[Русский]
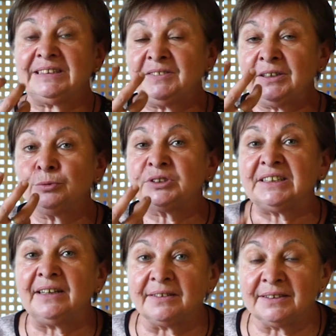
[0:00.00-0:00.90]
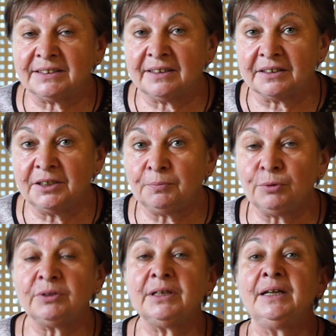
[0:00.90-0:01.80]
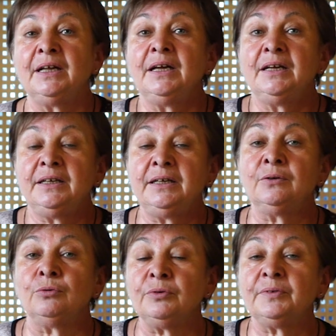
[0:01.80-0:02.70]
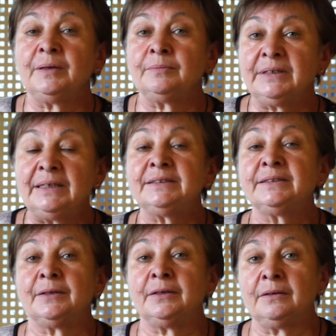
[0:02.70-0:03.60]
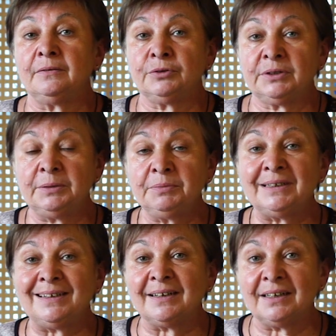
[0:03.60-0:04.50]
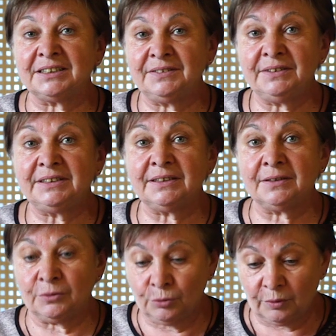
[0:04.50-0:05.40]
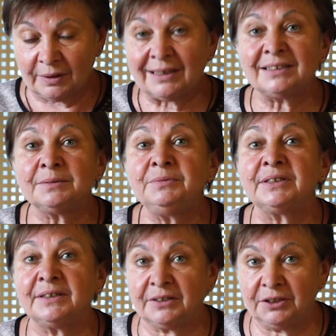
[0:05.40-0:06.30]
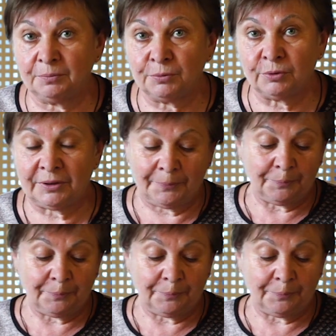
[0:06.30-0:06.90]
вот эту сладость корнеплода, и он нам даст э, вот именно развитие, ну, размер корнеплода.